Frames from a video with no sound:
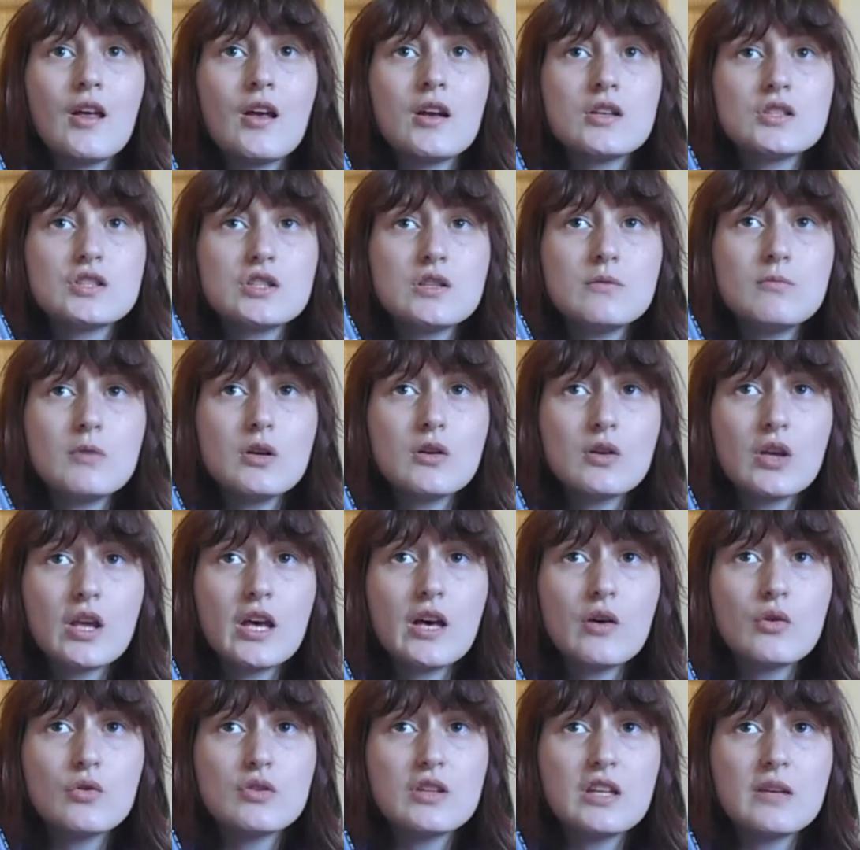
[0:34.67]
Ce manga
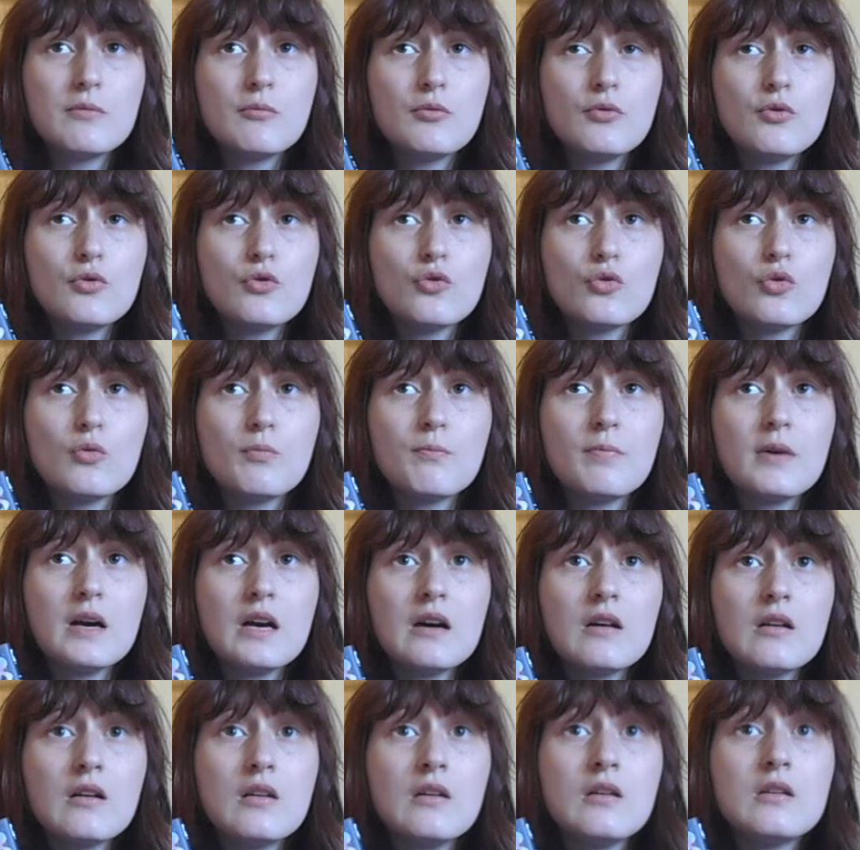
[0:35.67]
au début nous
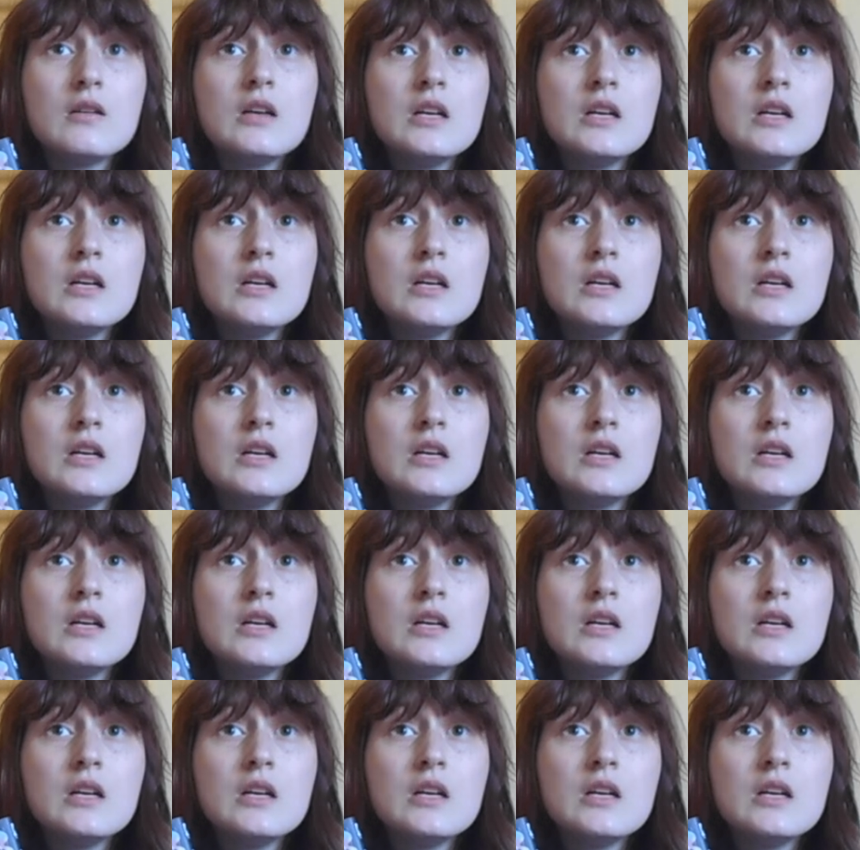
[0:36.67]
parle